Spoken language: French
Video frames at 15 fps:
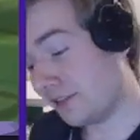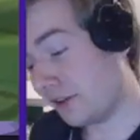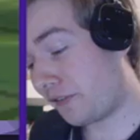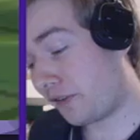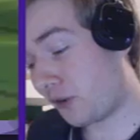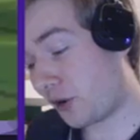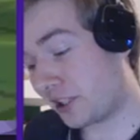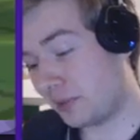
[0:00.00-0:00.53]

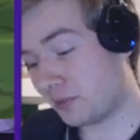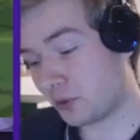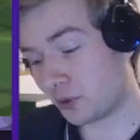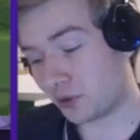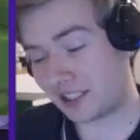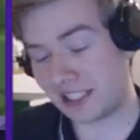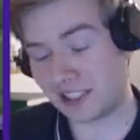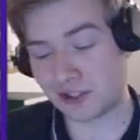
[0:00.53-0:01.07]
falloir qu'il me montre
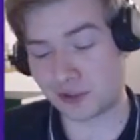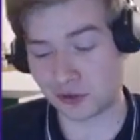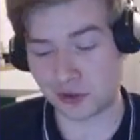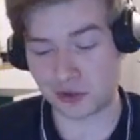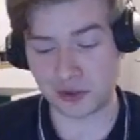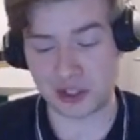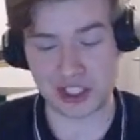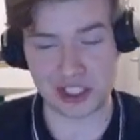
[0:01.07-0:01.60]
quel est son
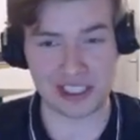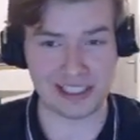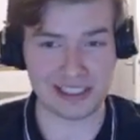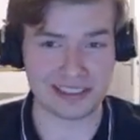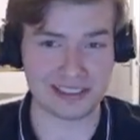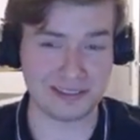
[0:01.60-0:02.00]
switch-in là.